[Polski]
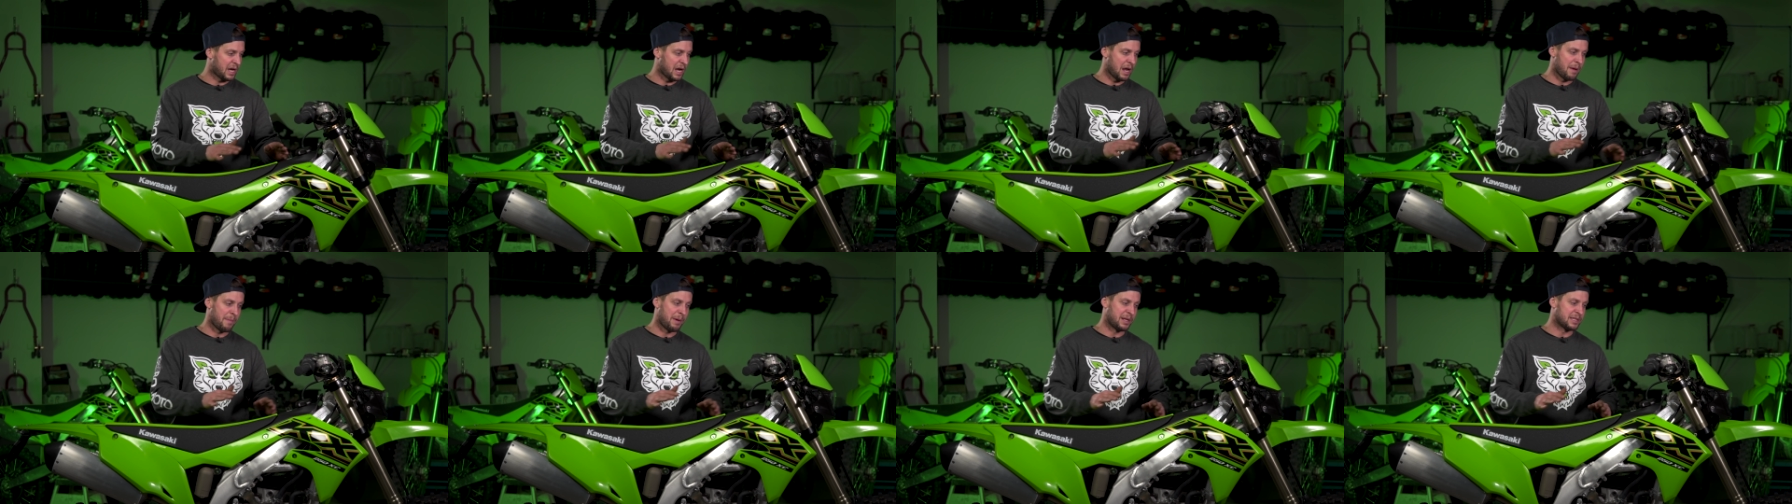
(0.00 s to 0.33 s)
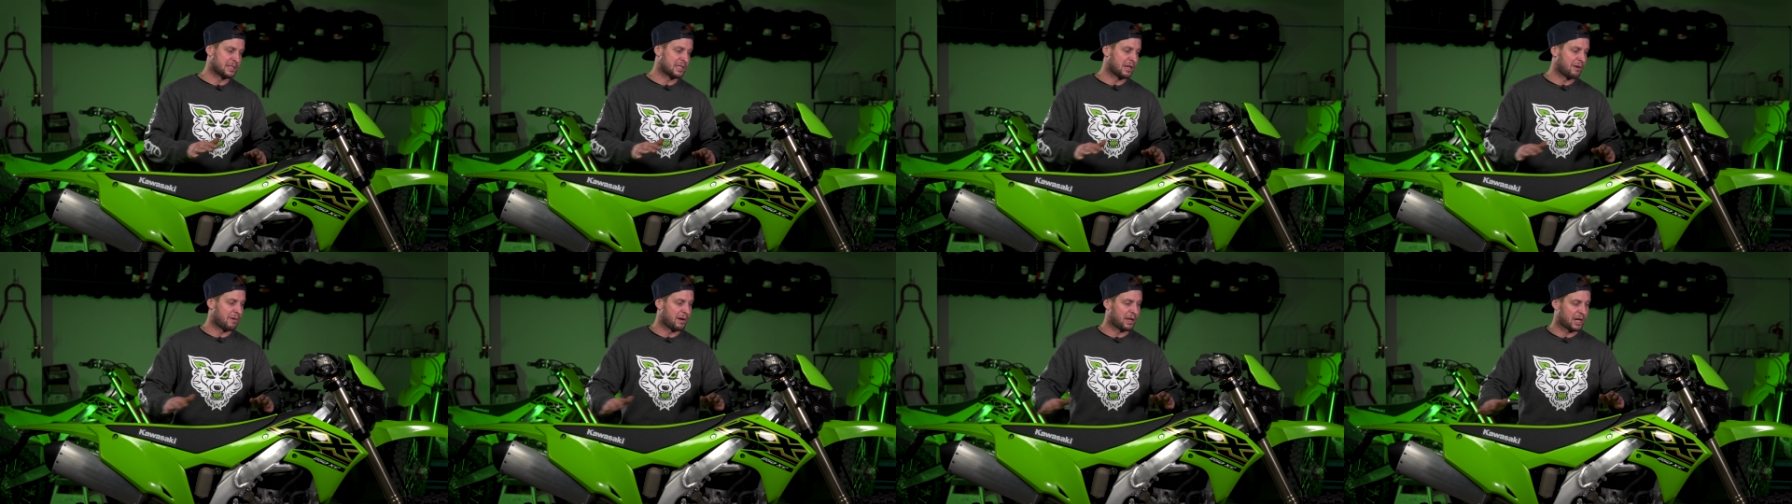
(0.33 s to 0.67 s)
rama,
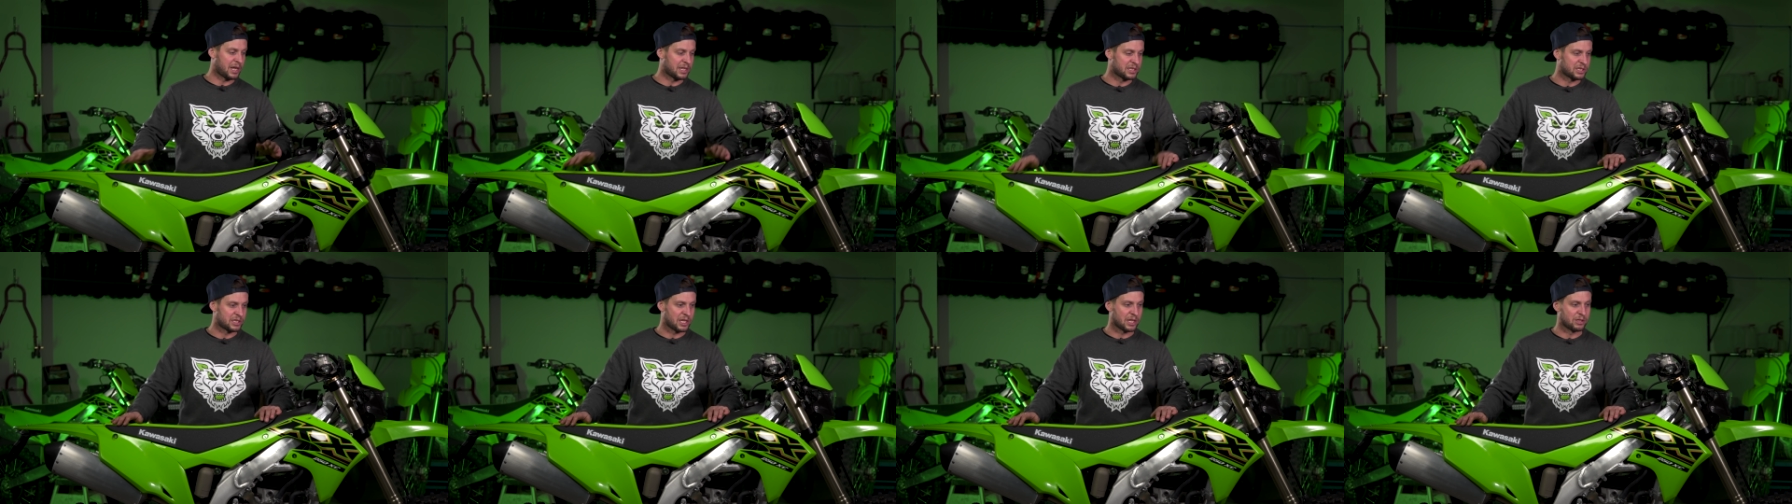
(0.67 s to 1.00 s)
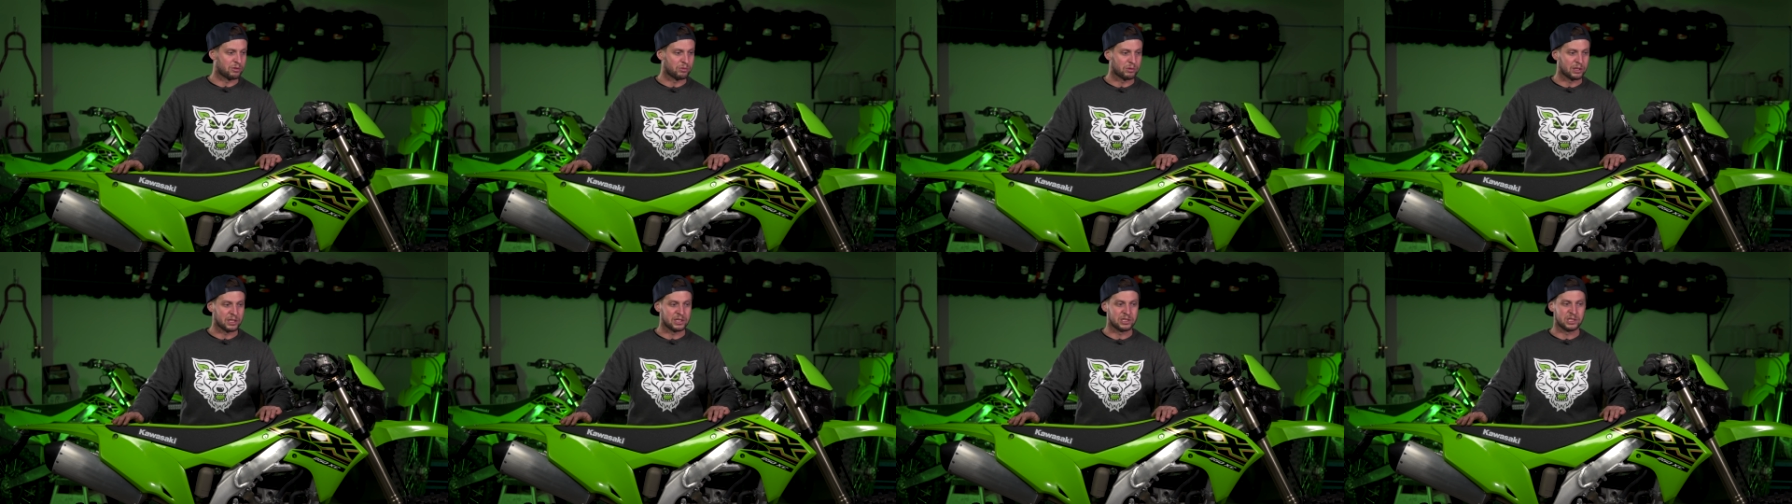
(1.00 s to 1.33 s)
cała reszta,
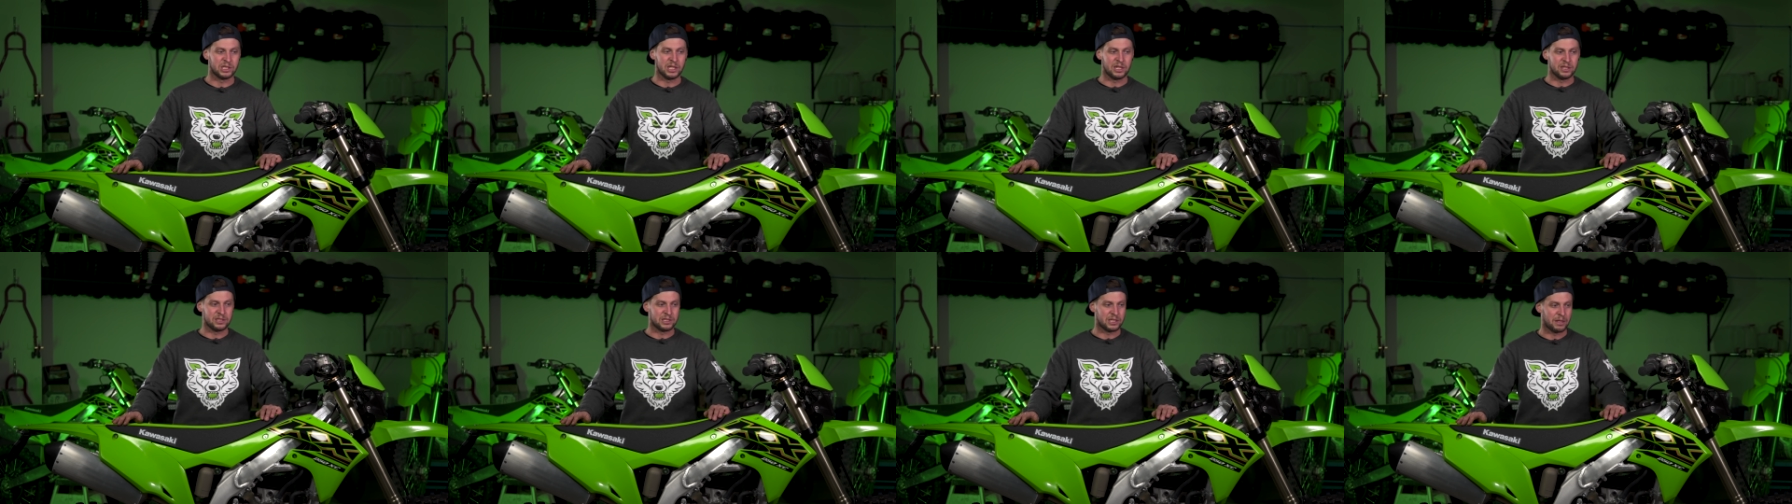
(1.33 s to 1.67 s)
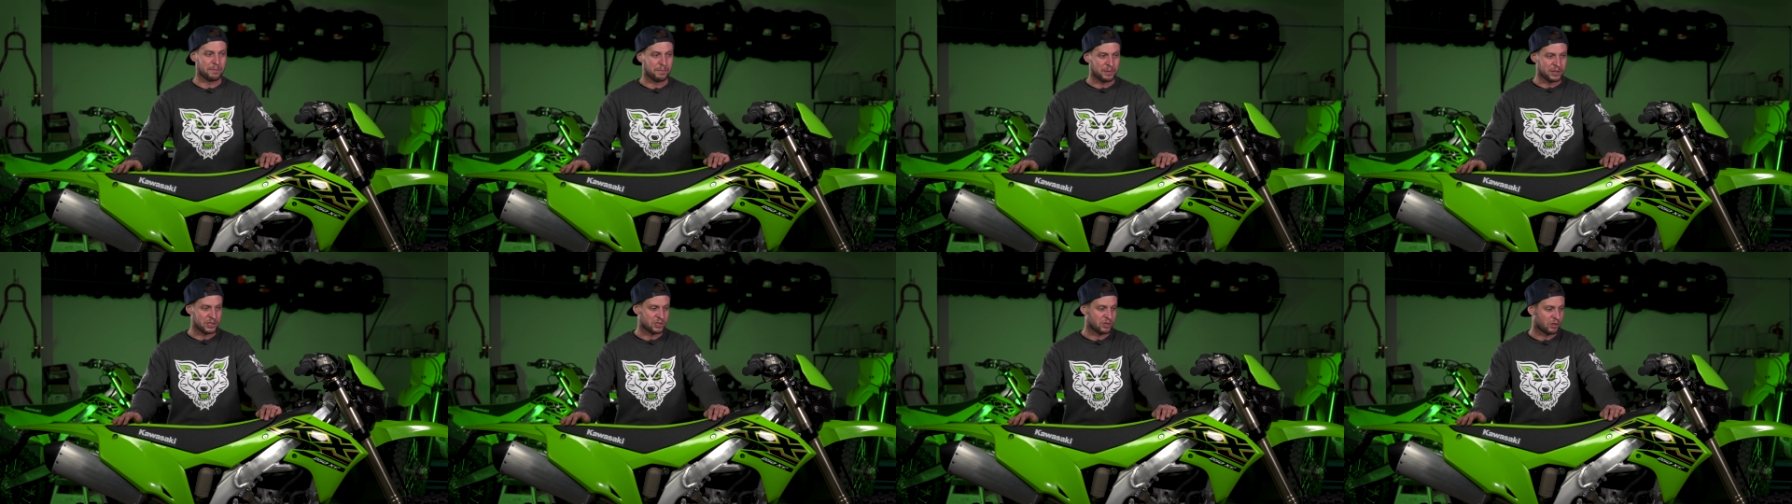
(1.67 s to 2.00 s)
tutaj
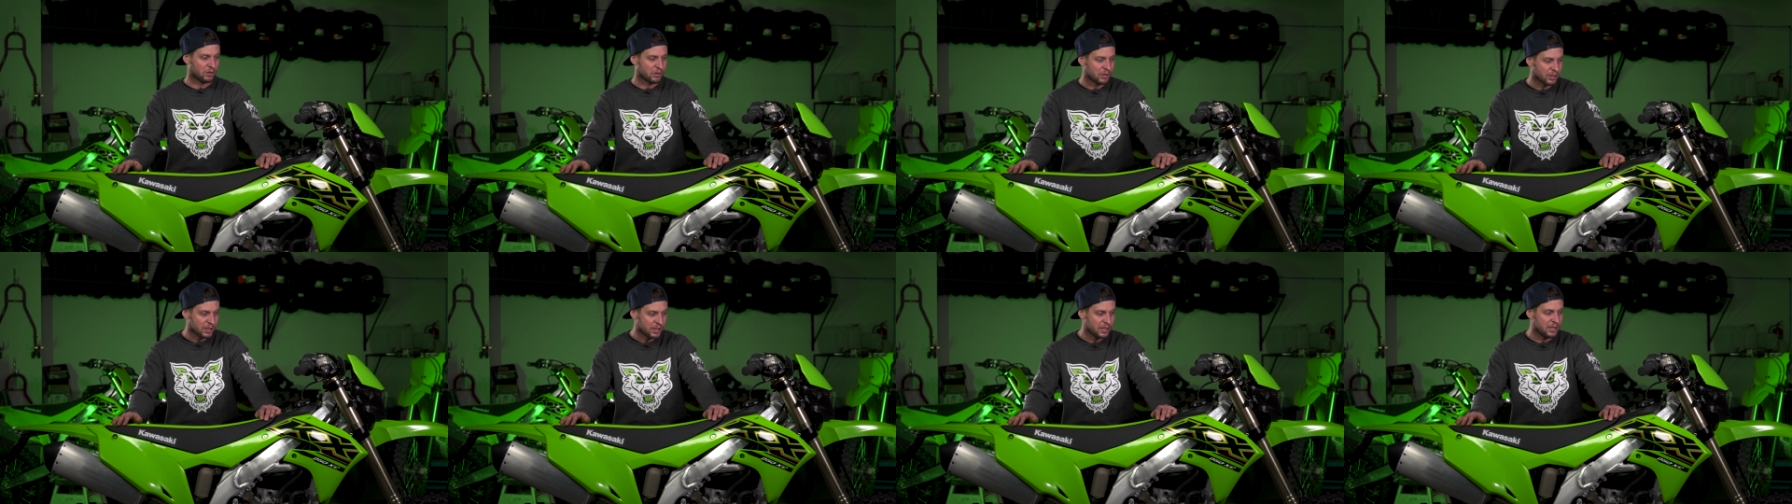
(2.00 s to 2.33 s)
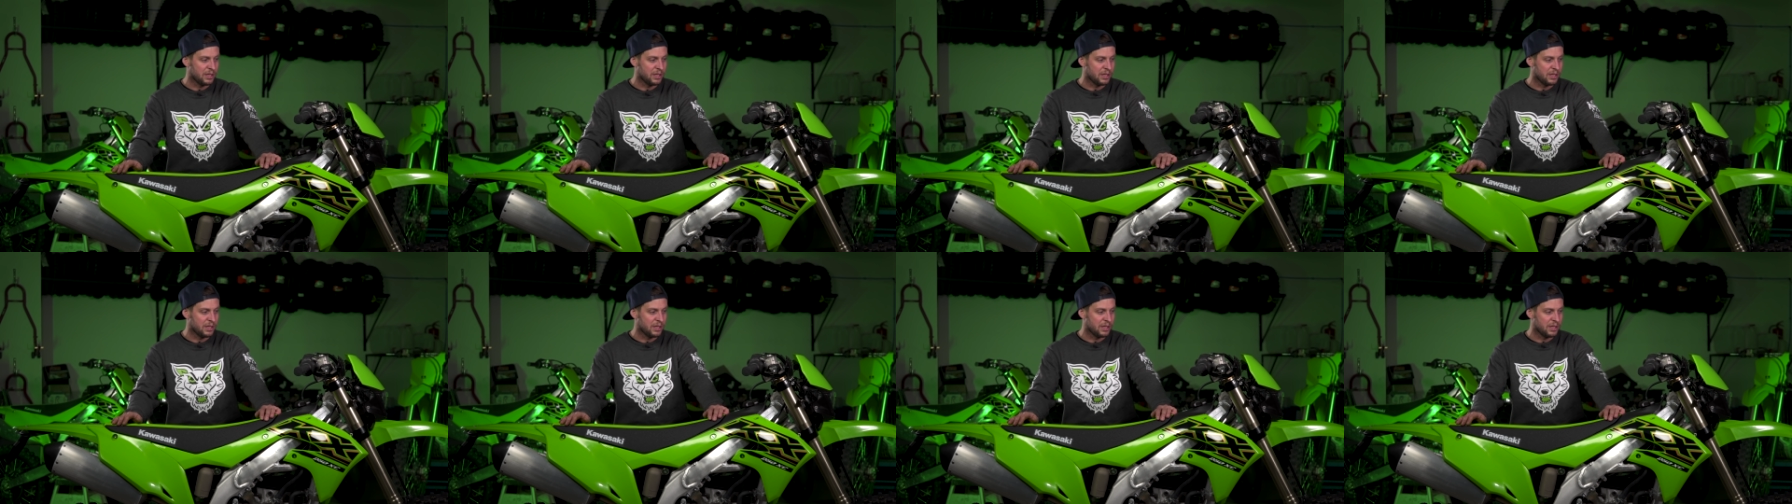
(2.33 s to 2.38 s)
450.